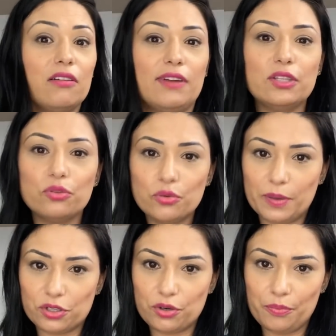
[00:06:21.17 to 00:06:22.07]
vai tudo
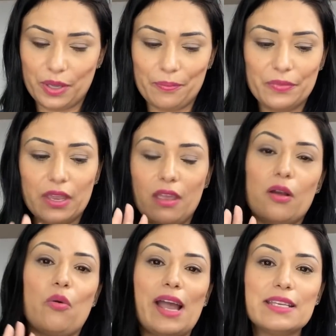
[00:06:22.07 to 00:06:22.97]
para Shopee
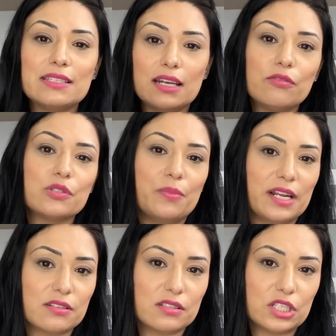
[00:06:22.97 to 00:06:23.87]
quais serão os
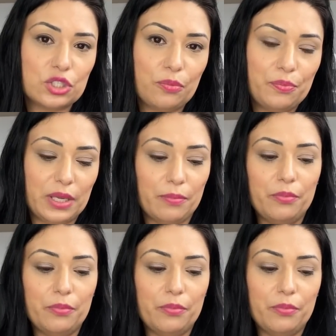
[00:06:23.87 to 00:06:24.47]
preços da Shopee.